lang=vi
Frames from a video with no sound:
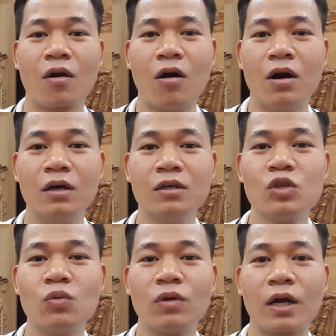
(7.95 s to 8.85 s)
có
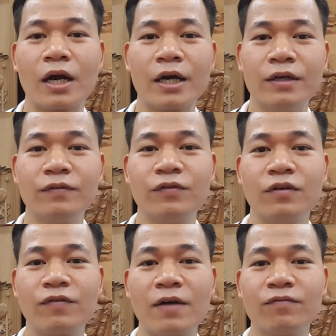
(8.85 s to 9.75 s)
ứng dụng cái
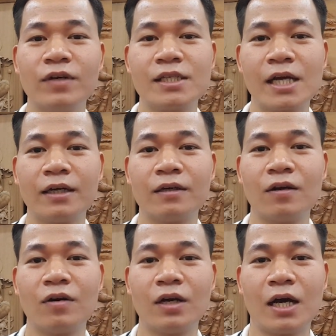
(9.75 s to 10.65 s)
phương pháp vẽ tranh
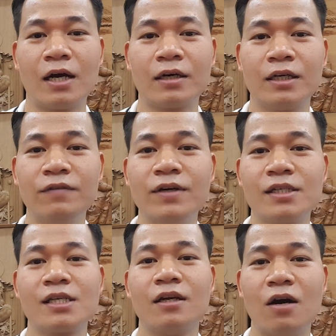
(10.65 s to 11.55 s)
đó là khí vận
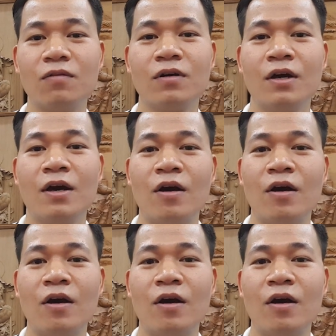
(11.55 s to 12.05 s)
sinh động.